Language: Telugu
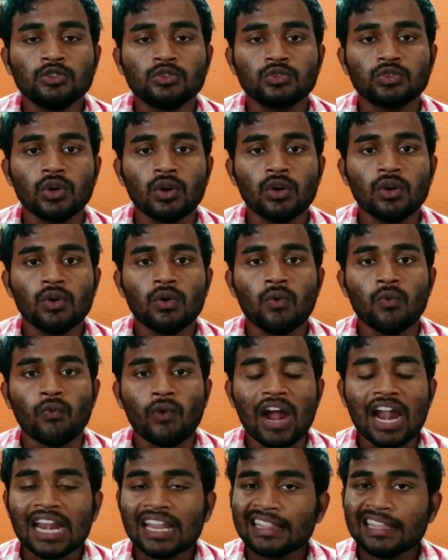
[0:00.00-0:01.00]
సో
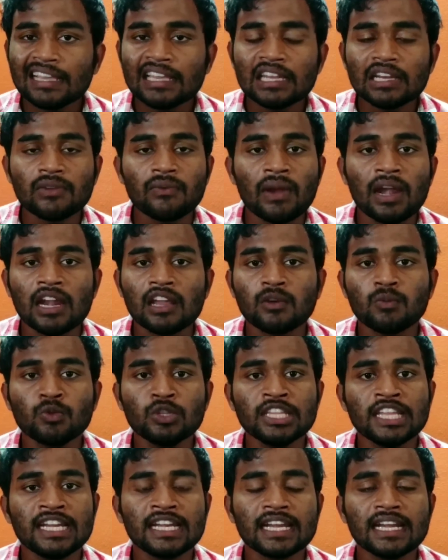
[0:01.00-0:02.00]
వాళ్ళ దగ్గరికి
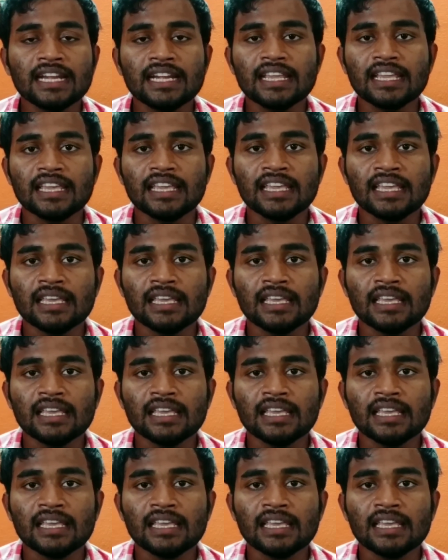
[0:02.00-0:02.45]
వెళ్ళకముందు ఏంటంటే